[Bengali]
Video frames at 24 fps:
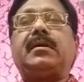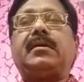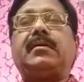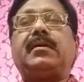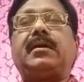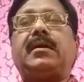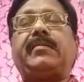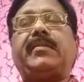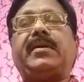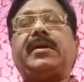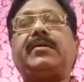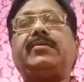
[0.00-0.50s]

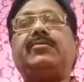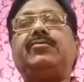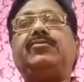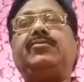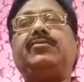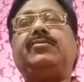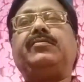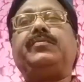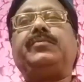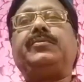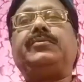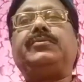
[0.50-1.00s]
আমার
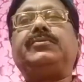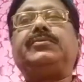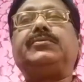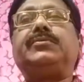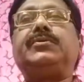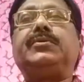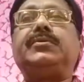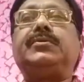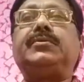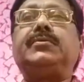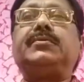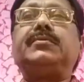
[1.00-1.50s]
গুরুপুত্র
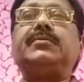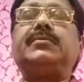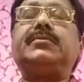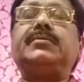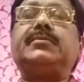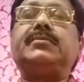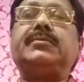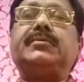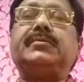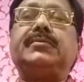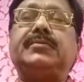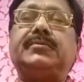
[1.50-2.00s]

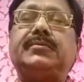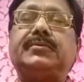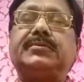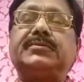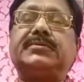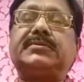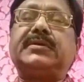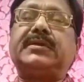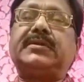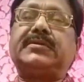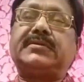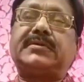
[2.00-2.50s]

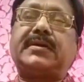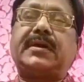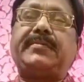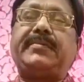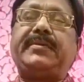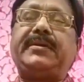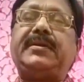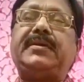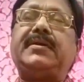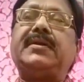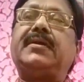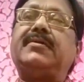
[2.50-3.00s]
ওস্তাদ
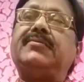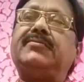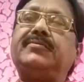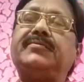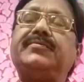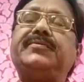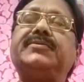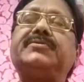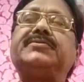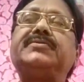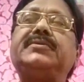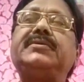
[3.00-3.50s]
সাবির খাঁ
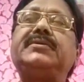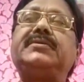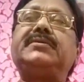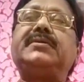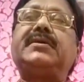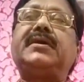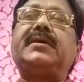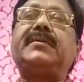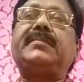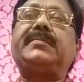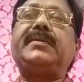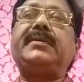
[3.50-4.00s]
উপস্থিত
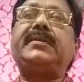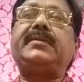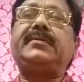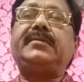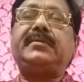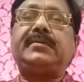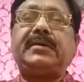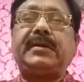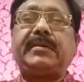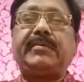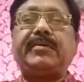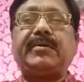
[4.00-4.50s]
থাকবেন
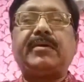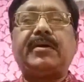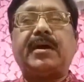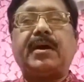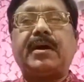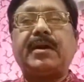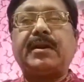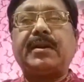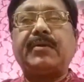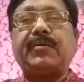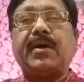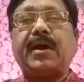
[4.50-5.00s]
এবং
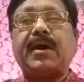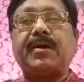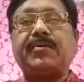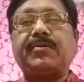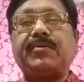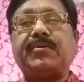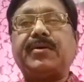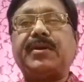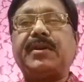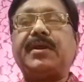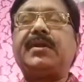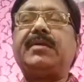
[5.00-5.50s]
আরও
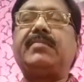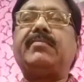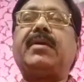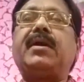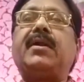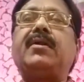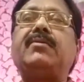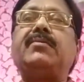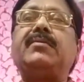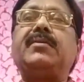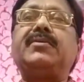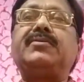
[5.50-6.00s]
অনেক
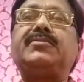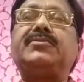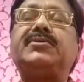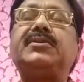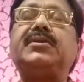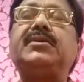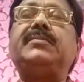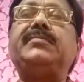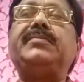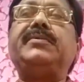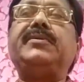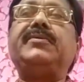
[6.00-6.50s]
ভালো ভালো
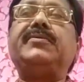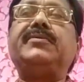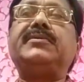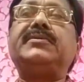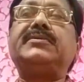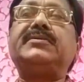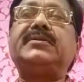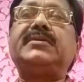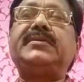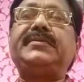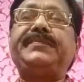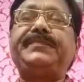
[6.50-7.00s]
শিল্পী
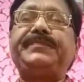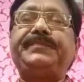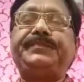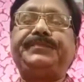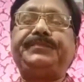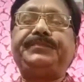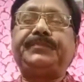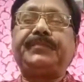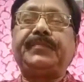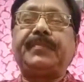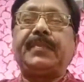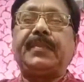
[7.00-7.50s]
রয়েছেন
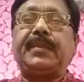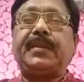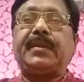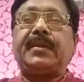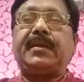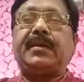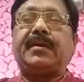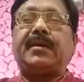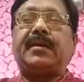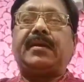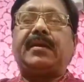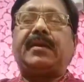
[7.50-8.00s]

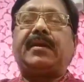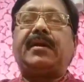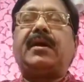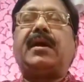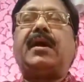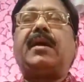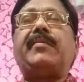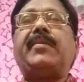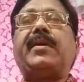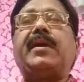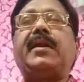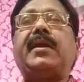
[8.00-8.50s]

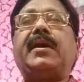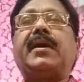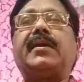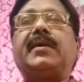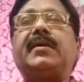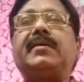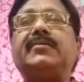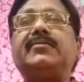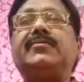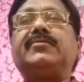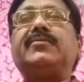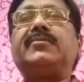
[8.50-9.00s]
আমার
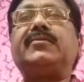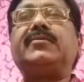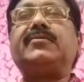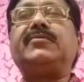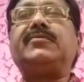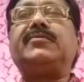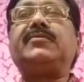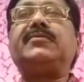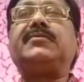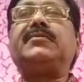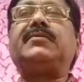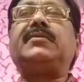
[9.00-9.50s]
একান্ত
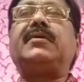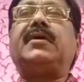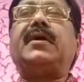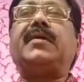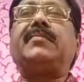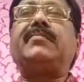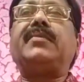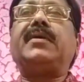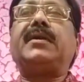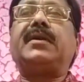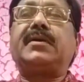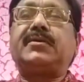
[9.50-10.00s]
অনুরোধ
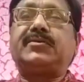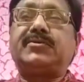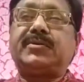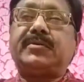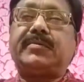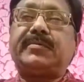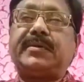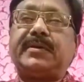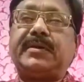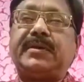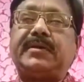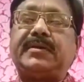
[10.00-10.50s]
আপনারা
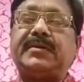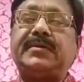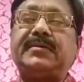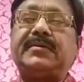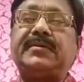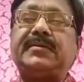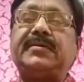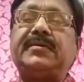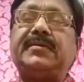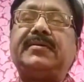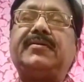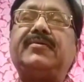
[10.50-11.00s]
সবাই
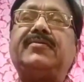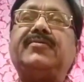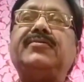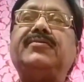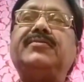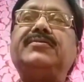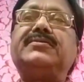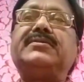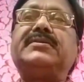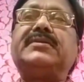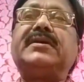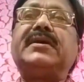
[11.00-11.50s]

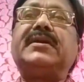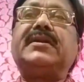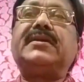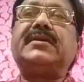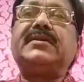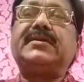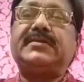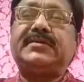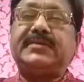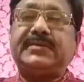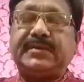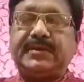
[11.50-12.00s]
অনুষ্ঠানে
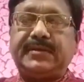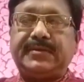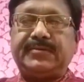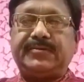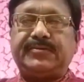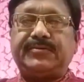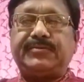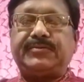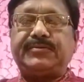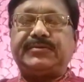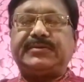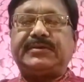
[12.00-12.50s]
এসে
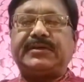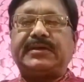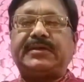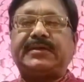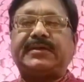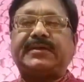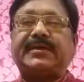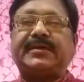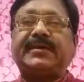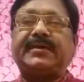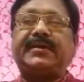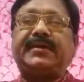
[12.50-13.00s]

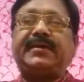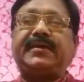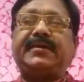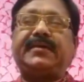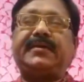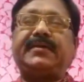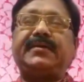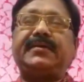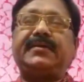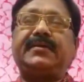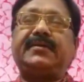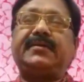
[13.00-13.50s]
অনুষ্ঠানটাকে
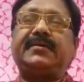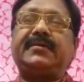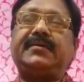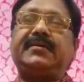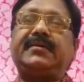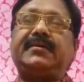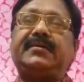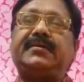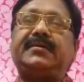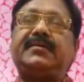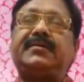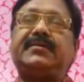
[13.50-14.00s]

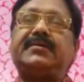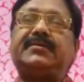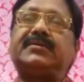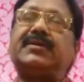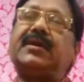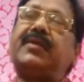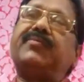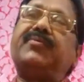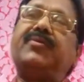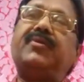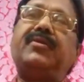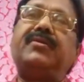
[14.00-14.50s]

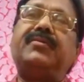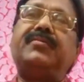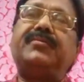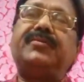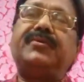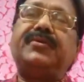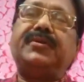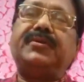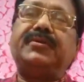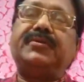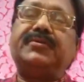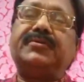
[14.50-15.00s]

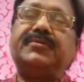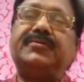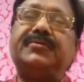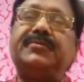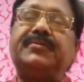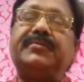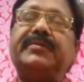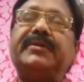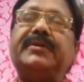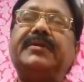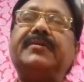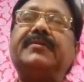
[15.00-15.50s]
সাফল্যমণ্ডিত
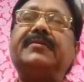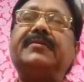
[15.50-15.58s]
করবেন